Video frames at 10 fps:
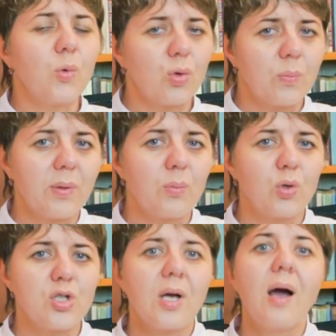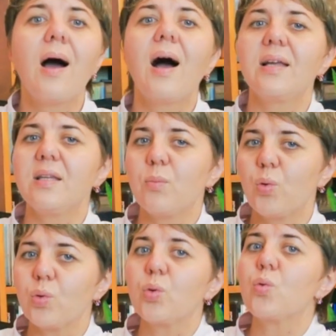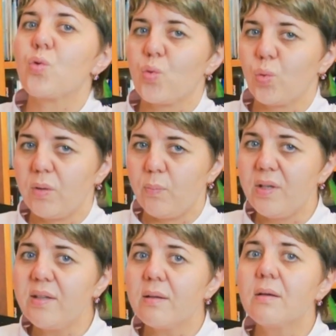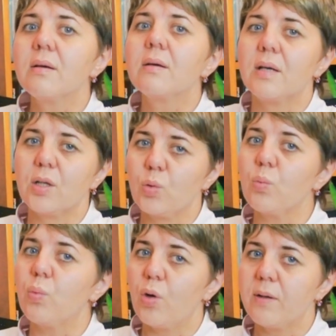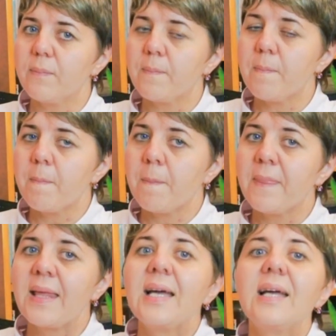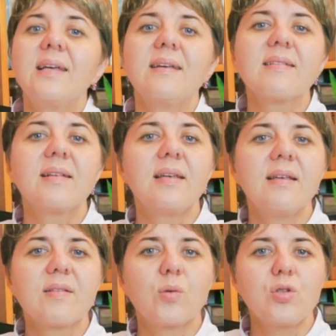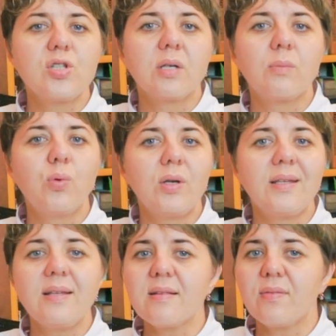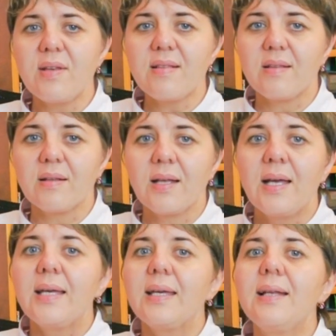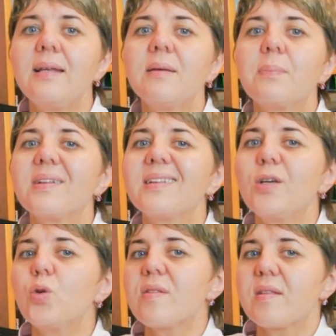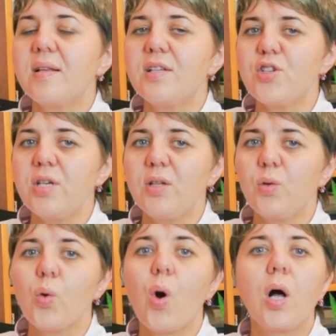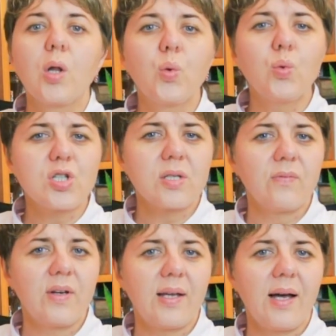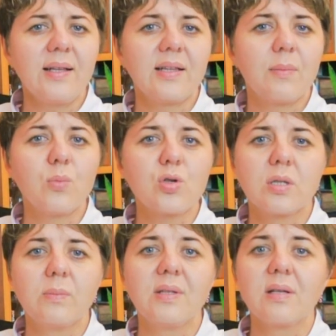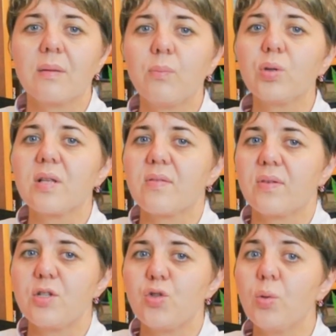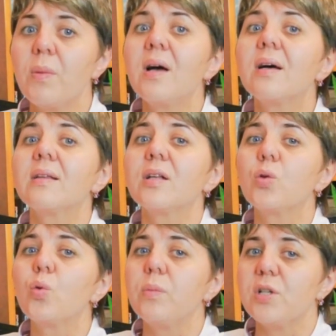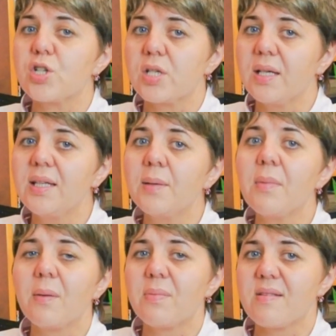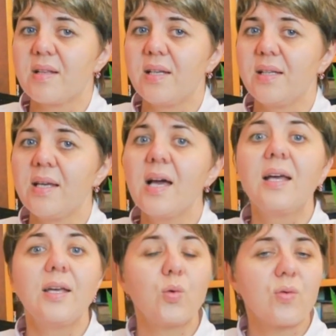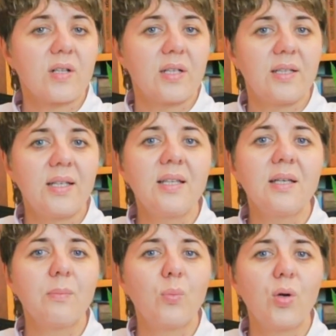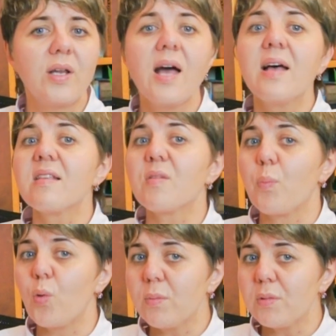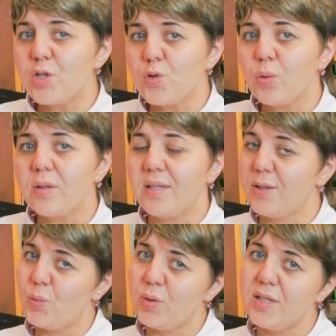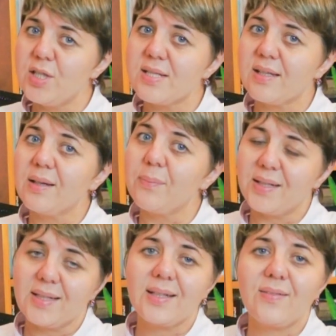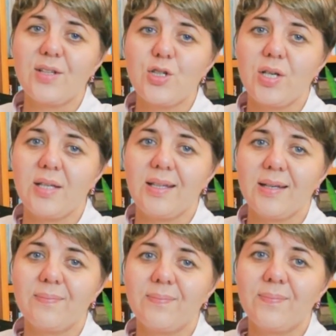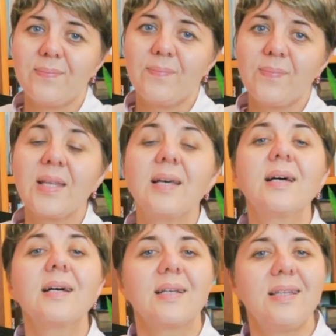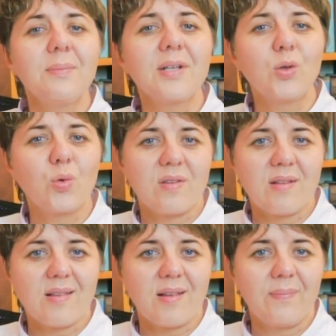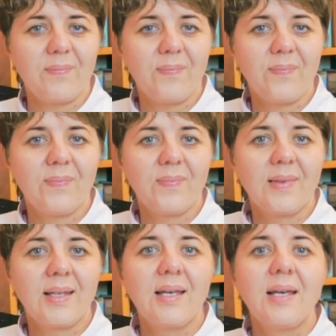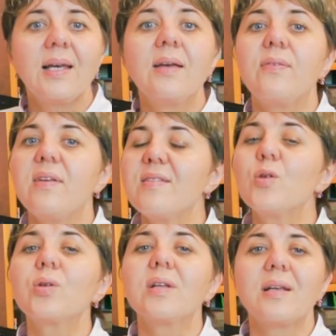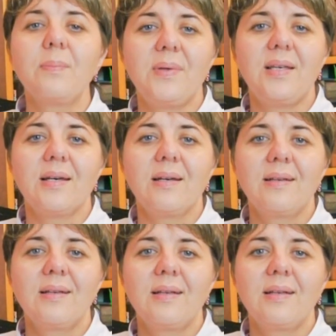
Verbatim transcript: могут помочь, они могут усугубить эту боль. Если источник боли неизвестен или не поддается лечению, лучшим вариантом может быть работа с врачом над уменьшением обострений и устранением боли с помощью нехирургических методов лечения. К ним относятся физиотерапия,